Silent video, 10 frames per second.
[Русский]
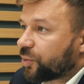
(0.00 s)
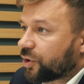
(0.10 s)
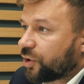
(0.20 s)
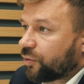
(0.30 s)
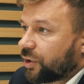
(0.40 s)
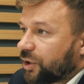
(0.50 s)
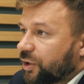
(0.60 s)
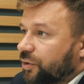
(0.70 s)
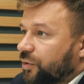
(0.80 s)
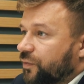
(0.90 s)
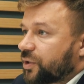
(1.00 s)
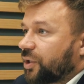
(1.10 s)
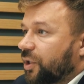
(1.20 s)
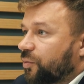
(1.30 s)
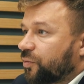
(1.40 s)
береговой линии, не
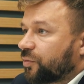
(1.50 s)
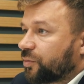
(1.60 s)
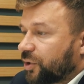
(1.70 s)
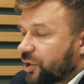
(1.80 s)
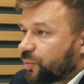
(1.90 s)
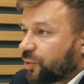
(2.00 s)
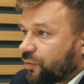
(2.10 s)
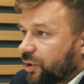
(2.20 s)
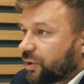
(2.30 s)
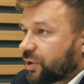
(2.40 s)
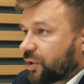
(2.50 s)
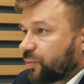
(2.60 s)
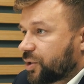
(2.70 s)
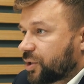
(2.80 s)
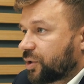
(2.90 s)
всегда угу. есть приватность
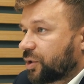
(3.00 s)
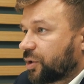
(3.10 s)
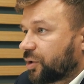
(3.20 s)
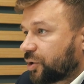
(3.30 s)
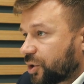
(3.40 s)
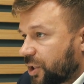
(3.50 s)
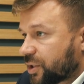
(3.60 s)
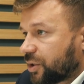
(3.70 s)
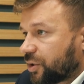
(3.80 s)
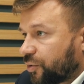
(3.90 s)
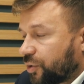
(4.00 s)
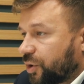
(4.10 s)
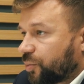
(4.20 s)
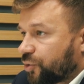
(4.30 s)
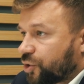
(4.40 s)
там из-за железной
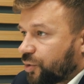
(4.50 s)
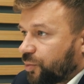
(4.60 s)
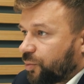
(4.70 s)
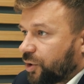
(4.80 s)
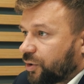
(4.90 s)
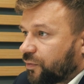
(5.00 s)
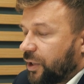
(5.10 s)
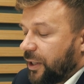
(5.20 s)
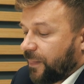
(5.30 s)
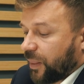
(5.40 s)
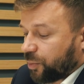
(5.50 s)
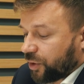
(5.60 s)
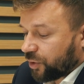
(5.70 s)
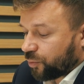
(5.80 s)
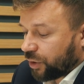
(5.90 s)
дороги и прочих моментов.
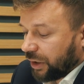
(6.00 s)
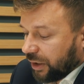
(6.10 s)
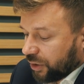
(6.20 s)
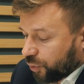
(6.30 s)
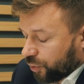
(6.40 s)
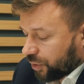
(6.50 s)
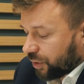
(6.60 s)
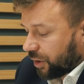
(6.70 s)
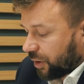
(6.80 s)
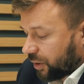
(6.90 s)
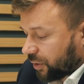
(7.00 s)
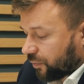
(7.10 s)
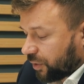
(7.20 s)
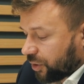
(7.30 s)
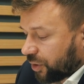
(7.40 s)
Поэтому тот
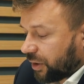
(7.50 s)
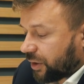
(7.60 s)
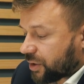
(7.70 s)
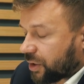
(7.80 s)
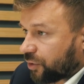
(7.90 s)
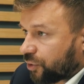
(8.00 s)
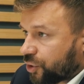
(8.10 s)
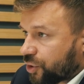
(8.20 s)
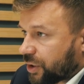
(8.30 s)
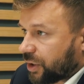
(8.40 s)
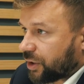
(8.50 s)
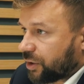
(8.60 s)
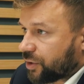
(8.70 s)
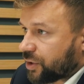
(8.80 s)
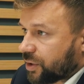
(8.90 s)
реликтовый лес, который еще
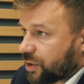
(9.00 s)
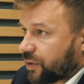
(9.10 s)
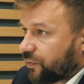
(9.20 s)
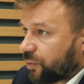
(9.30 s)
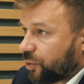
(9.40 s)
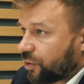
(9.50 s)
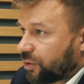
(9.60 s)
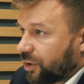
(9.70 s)
сохранился со времен,